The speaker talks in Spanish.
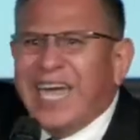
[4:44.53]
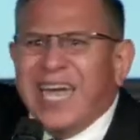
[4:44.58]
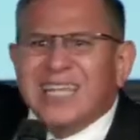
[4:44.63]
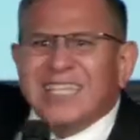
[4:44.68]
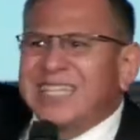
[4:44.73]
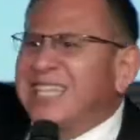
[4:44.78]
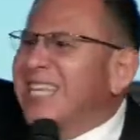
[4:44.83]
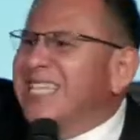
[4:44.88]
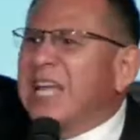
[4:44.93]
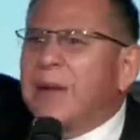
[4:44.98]

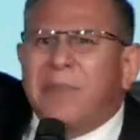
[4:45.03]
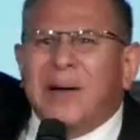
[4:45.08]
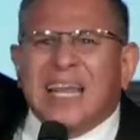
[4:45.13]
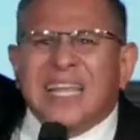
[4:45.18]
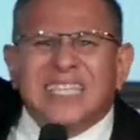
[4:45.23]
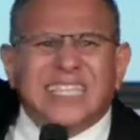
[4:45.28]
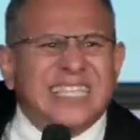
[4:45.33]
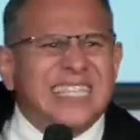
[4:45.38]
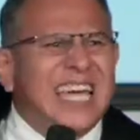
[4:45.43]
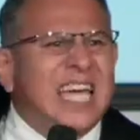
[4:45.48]

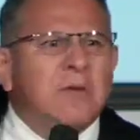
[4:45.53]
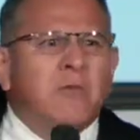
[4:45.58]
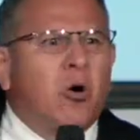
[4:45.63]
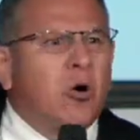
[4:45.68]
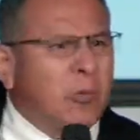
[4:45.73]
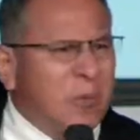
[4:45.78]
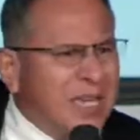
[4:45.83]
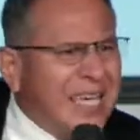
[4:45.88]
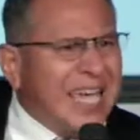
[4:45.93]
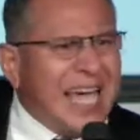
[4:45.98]
Desaparecía y
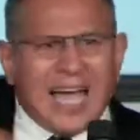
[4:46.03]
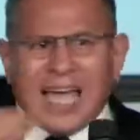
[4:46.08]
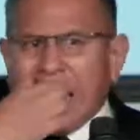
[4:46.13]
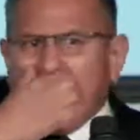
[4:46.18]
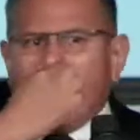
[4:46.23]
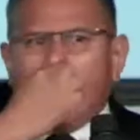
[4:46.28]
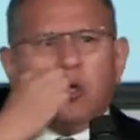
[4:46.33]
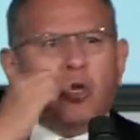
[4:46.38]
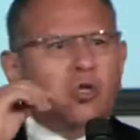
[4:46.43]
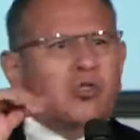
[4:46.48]
volvía.
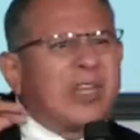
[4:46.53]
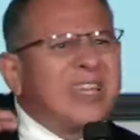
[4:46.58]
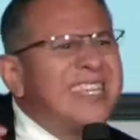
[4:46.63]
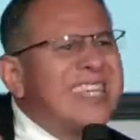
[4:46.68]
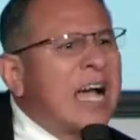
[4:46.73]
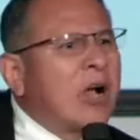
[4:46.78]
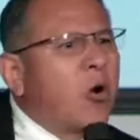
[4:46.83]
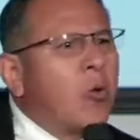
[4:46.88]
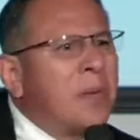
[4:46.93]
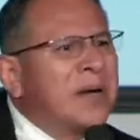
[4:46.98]
No tenía
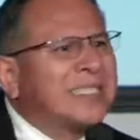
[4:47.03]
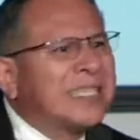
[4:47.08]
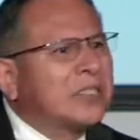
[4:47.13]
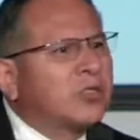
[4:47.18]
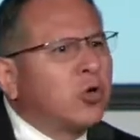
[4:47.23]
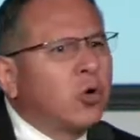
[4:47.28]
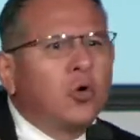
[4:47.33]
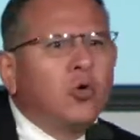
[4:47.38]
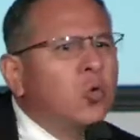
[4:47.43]
conversación,